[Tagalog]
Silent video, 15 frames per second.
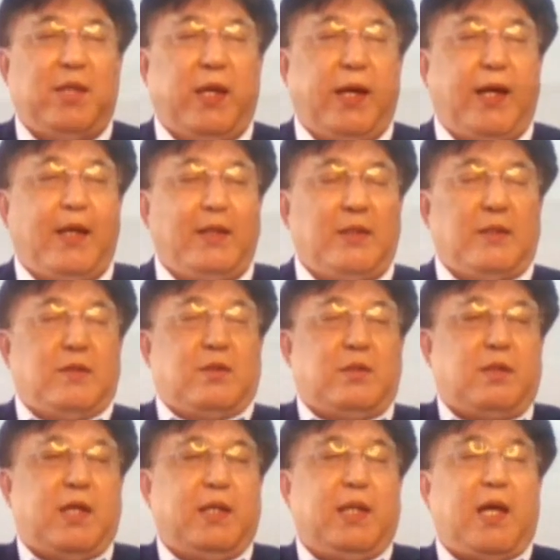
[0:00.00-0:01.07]
David
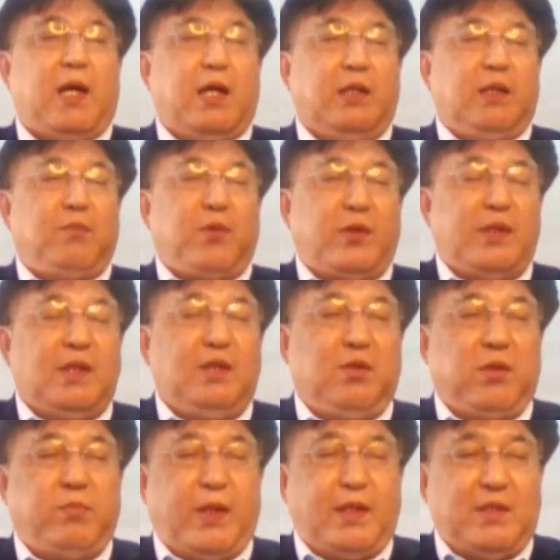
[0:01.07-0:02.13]
ang pagkontra niya sa
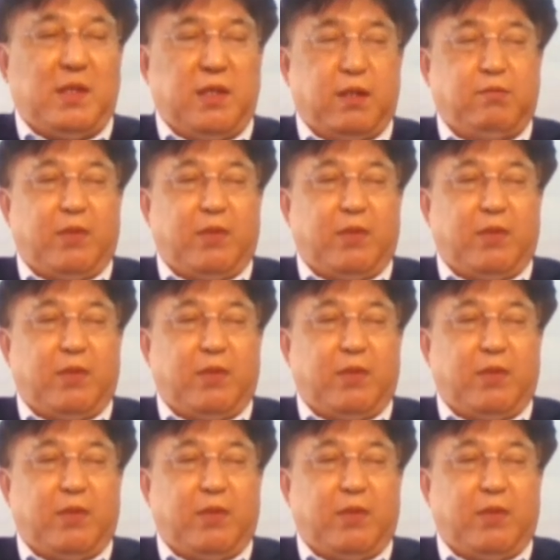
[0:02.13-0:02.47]
pagbabalik